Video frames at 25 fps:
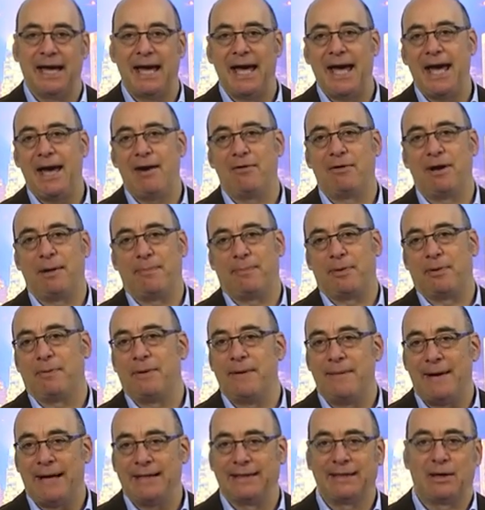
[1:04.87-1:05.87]
È una
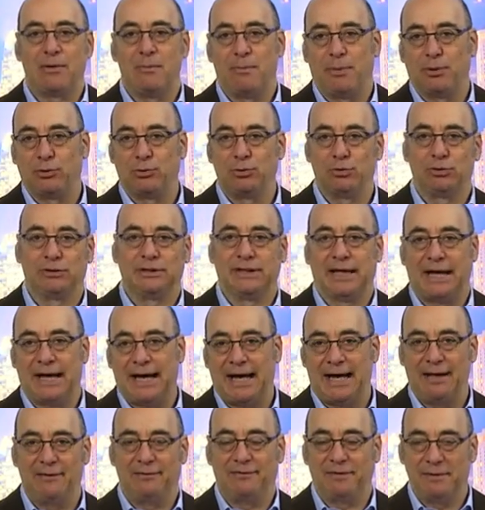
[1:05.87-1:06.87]
problematica un po' tutta
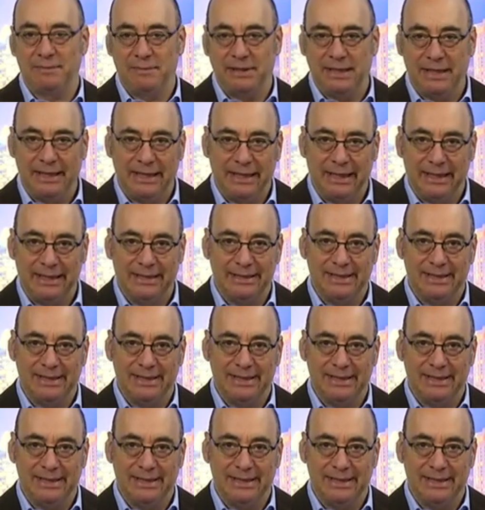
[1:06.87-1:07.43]
al femminile,